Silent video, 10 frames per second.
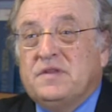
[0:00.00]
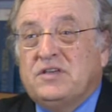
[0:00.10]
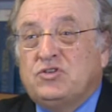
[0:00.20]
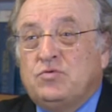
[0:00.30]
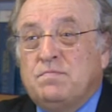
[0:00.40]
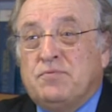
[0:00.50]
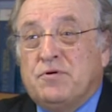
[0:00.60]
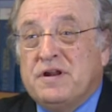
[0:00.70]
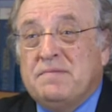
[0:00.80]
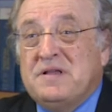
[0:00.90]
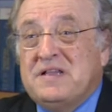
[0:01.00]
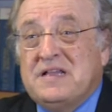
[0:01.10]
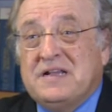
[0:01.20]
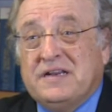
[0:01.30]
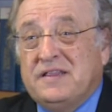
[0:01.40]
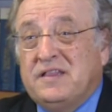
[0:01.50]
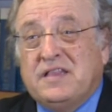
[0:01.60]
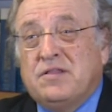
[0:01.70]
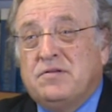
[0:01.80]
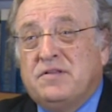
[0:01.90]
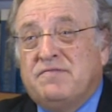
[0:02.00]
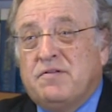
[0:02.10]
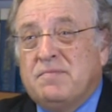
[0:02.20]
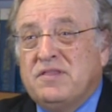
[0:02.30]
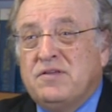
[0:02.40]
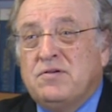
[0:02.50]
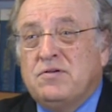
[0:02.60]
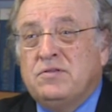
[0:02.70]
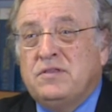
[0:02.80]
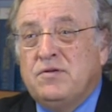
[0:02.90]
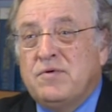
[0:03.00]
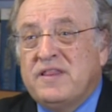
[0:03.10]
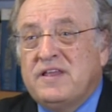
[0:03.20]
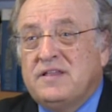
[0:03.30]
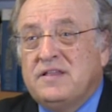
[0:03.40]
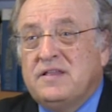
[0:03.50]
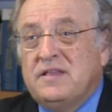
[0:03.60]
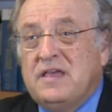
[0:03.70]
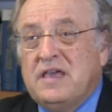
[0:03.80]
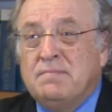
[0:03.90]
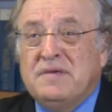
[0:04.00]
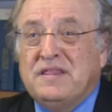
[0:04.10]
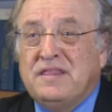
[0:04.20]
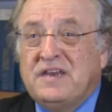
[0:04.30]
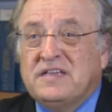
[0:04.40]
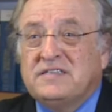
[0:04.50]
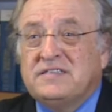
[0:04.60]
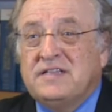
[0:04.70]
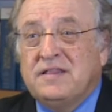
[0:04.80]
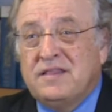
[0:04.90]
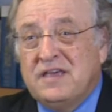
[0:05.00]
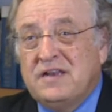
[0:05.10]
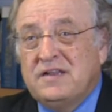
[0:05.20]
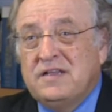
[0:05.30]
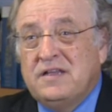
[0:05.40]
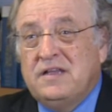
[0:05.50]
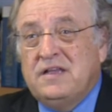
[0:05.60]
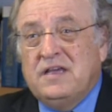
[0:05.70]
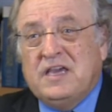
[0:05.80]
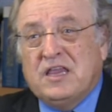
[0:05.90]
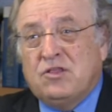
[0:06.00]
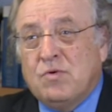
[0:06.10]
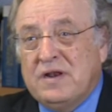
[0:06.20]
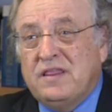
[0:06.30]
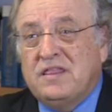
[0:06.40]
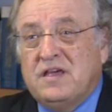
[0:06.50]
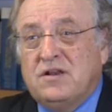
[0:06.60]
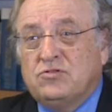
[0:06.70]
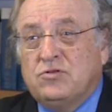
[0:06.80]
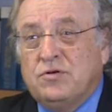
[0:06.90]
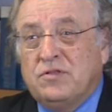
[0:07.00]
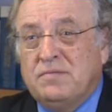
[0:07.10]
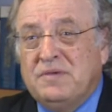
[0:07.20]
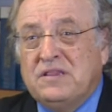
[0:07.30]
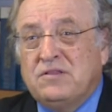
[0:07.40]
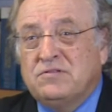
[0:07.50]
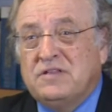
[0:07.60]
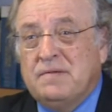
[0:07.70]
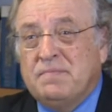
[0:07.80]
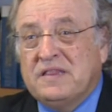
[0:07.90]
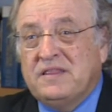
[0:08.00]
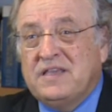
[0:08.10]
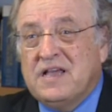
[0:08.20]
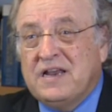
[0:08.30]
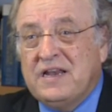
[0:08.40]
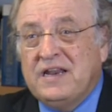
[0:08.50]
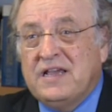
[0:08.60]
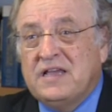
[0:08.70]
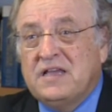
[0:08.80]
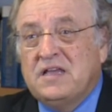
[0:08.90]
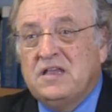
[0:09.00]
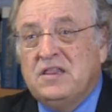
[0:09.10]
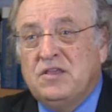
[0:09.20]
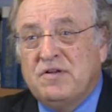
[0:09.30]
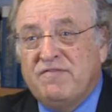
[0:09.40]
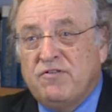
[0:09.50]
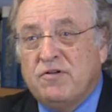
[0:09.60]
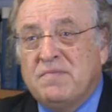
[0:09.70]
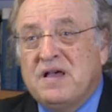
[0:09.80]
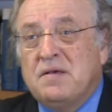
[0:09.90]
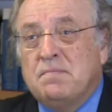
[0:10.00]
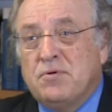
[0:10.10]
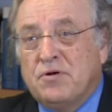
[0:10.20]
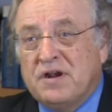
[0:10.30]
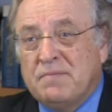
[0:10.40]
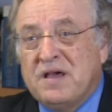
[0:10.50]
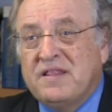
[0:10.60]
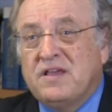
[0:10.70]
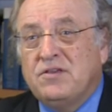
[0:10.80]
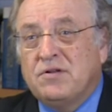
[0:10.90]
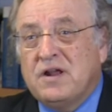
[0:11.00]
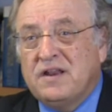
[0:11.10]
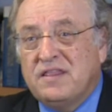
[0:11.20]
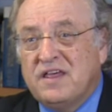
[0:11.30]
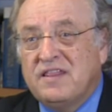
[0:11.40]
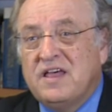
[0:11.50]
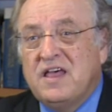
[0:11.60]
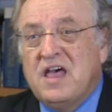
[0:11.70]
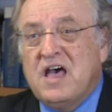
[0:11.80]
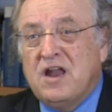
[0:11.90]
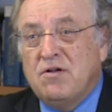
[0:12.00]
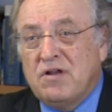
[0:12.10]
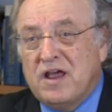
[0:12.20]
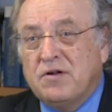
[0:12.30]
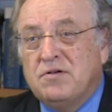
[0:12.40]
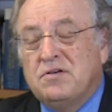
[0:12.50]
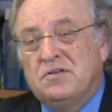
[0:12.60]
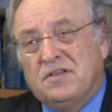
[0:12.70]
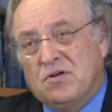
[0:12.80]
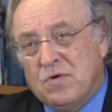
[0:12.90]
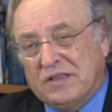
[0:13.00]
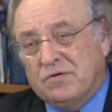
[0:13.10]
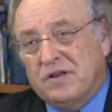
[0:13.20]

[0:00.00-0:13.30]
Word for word: es un programa acreditado de formación continuada en medicina asistencial que actualiza los conocimientos de la práctica clínica de una forma programada y organizada a lo largo de cuatro